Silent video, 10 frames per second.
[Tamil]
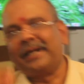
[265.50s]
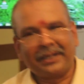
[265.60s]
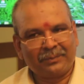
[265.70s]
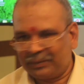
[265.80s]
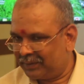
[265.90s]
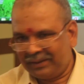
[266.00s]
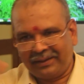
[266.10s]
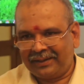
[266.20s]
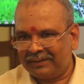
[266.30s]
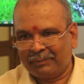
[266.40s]
தான் எறும்பு
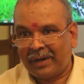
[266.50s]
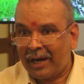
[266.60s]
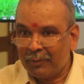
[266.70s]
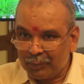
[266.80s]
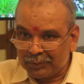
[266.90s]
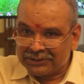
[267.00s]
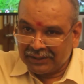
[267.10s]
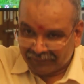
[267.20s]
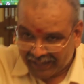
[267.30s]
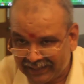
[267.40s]
இல்லை மாவு
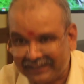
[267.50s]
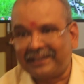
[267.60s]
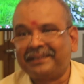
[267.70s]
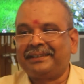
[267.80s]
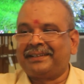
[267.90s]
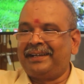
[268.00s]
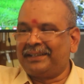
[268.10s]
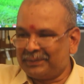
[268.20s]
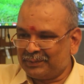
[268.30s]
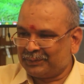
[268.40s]
பூச்சியை வளர்க்குறதுக்கு தான்
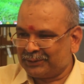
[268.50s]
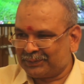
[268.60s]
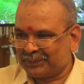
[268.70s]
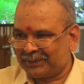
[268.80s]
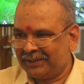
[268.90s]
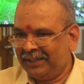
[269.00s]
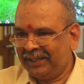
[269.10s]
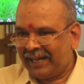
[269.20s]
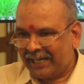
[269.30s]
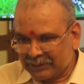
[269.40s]
பூச்சி
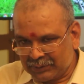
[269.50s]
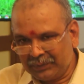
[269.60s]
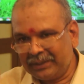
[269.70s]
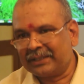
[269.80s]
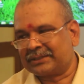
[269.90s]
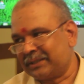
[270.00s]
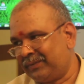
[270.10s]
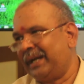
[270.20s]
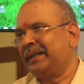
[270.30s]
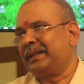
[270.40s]
போகும் அசூனியை
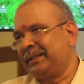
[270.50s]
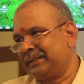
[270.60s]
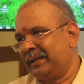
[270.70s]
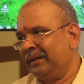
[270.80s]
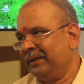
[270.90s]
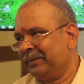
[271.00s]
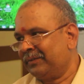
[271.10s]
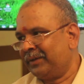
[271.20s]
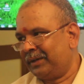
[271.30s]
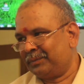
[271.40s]
வளர்க்குறதுக்கு தான்
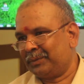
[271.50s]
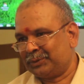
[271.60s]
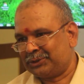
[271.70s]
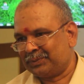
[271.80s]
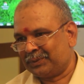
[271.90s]
எறும்பு பூச்சி